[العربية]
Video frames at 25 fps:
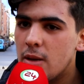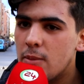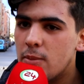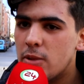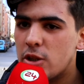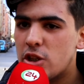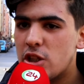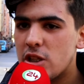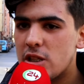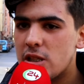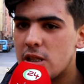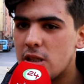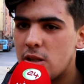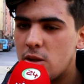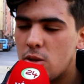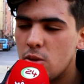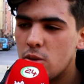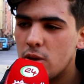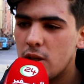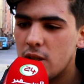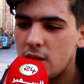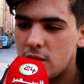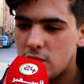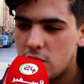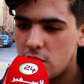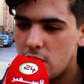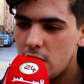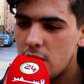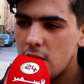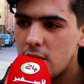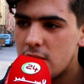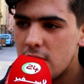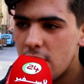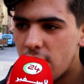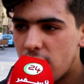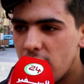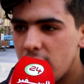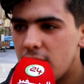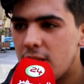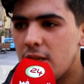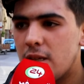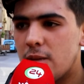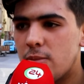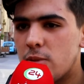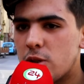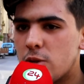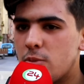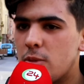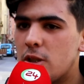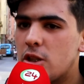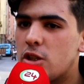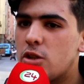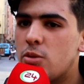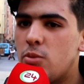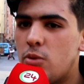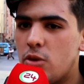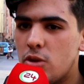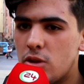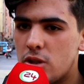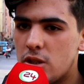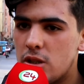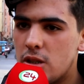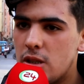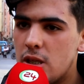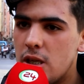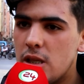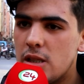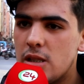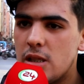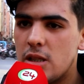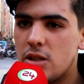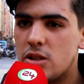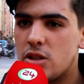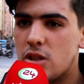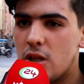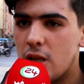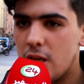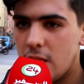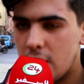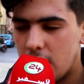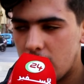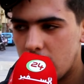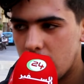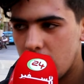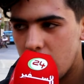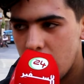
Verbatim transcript: باش يسدوا هذا الشيء تفاديا باش ما يتجمعوش الناس حيت قال لك